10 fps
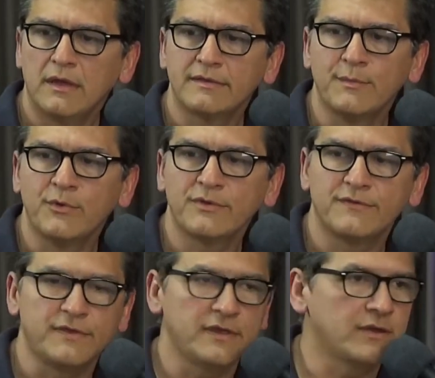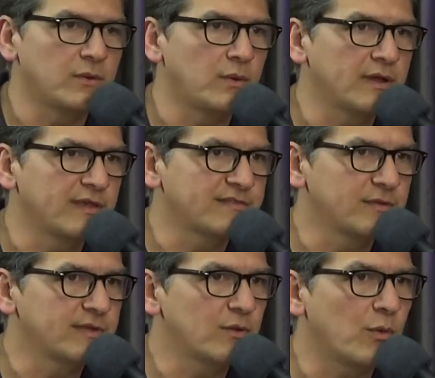Ela tem muito a ver com a
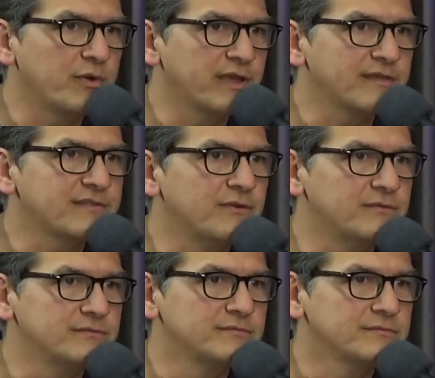questão da comunicação.